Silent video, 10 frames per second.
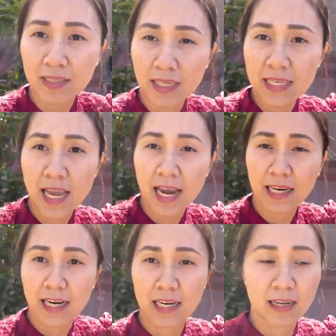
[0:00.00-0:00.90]
cái vàng
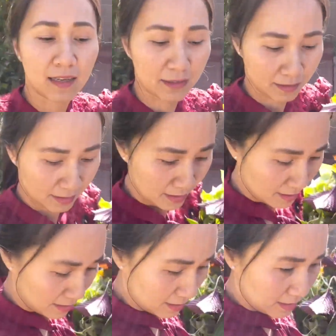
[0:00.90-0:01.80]
này là
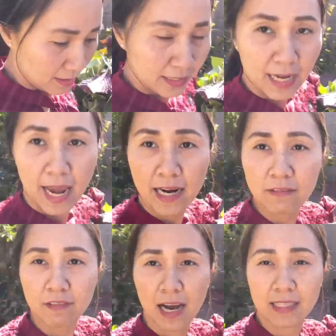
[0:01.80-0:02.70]
gán
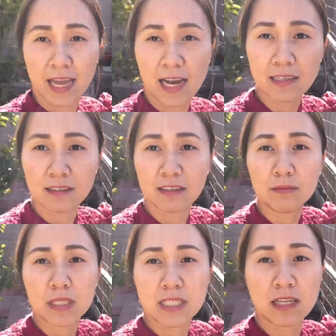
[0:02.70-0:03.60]
vài tháng nữa
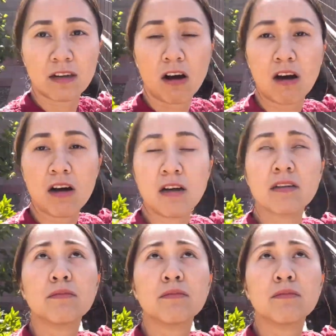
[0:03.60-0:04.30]
mình sẽ có